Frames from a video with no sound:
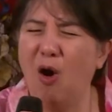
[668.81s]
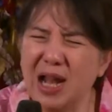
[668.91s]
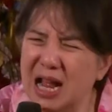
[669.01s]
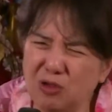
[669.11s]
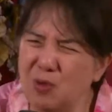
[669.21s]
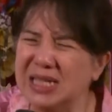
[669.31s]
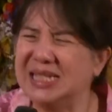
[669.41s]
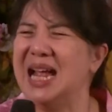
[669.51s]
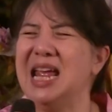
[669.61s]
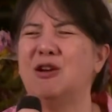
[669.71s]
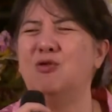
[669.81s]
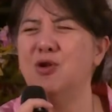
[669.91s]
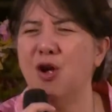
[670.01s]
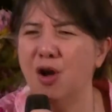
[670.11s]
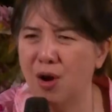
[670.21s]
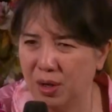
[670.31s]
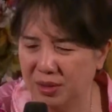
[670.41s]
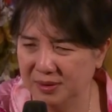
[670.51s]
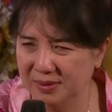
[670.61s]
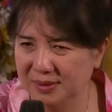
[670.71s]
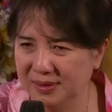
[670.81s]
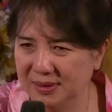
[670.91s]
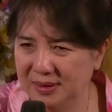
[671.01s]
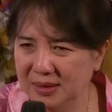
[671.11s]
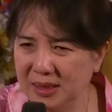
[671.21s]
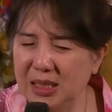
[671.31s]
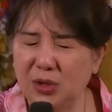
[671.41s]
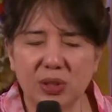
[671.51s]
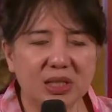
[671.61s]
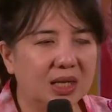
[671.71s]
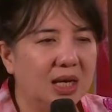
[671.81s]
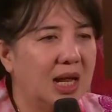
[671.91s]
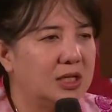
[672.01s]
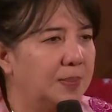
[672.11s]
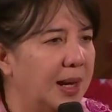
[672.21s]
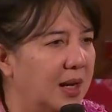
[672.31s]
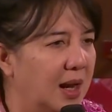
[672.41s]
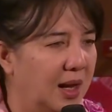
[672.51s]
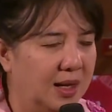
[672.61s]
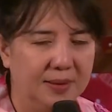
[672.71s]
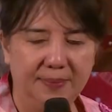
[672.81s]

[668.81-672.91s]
orang tua saya kuno. Itu sekilas pandang.